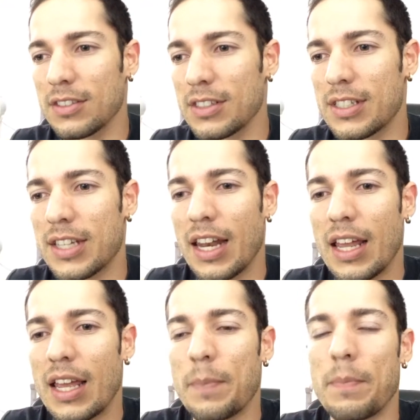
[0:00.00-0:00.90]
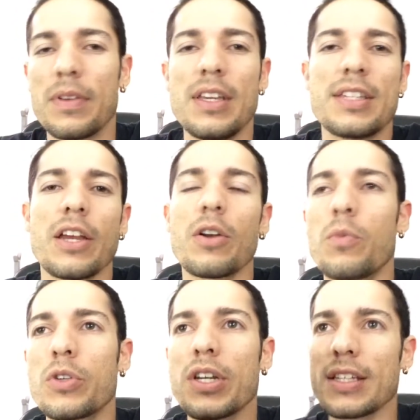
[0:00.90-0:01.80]
se le hicieron
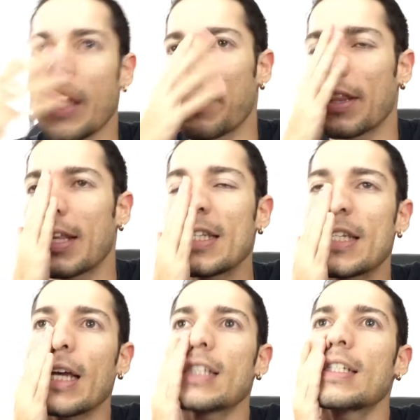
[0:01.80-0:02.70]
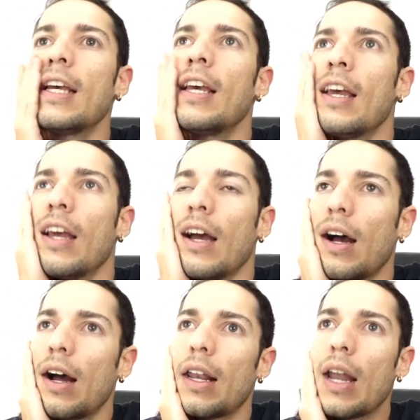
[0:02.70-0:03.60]
muchas advertencias.
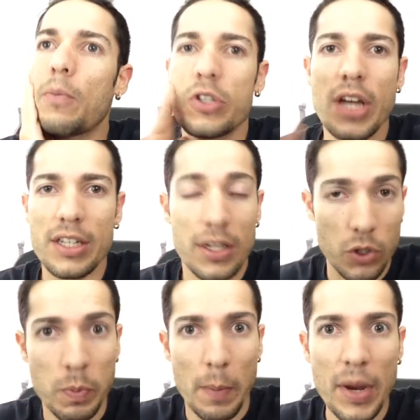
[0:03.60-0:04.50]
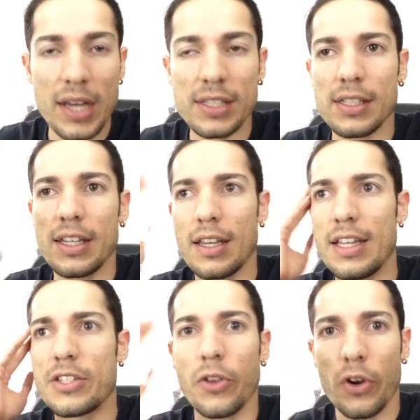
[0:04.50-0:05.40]
a la muchacha y sus papás
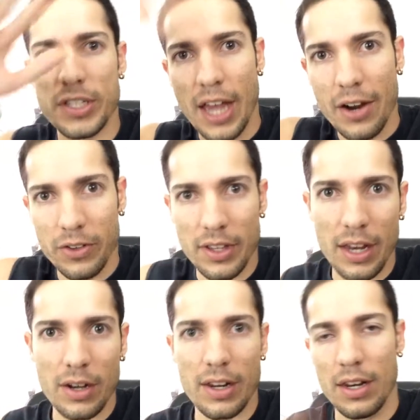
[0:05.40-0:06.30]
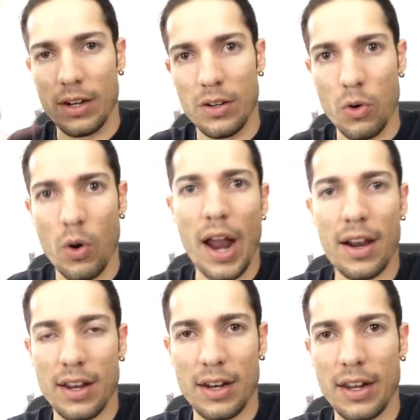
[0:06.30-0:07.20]
insonorizaron el,
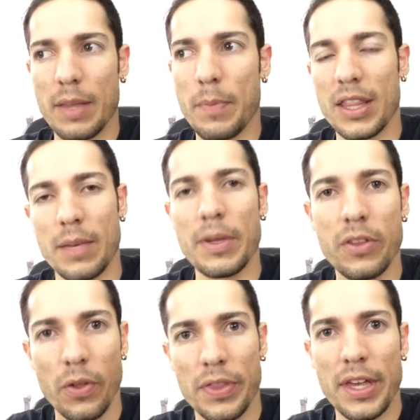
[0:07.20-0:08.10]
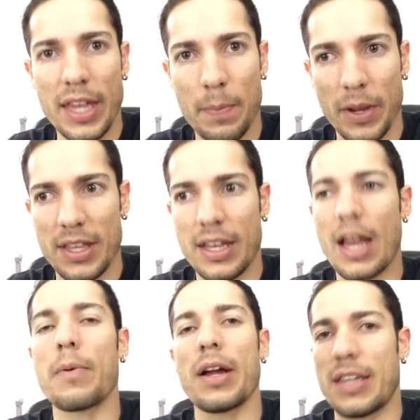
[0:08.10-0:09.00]
lugar, el, departamento donde ella
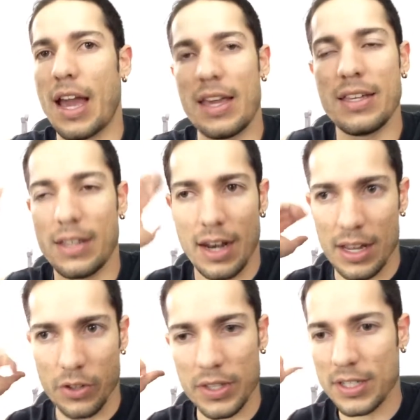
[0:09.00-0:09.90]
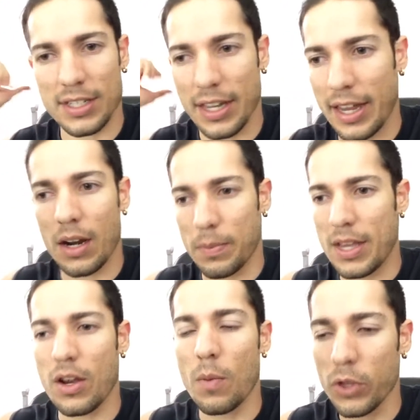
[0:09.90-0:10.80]
practicaba y ahí en las noticias de ayer
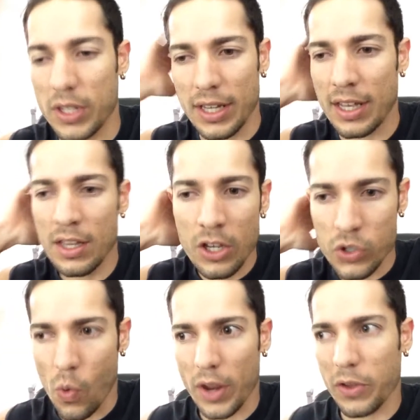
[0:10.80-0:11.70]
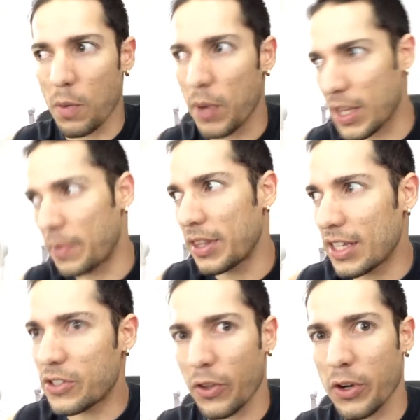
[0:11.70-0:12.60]
vi cómo tiene su cuarto completamente
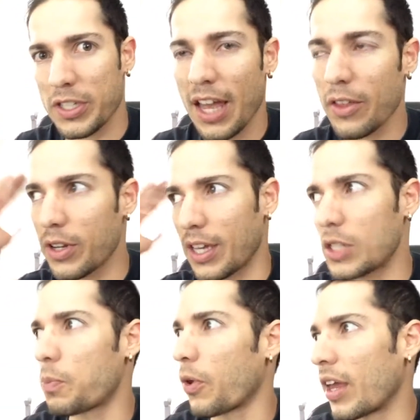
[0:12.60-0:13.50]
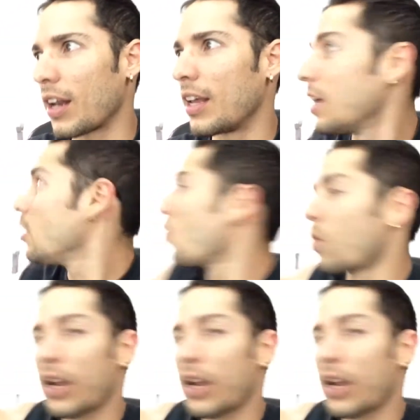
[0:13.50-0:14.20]
insonorizado, que es ponerle un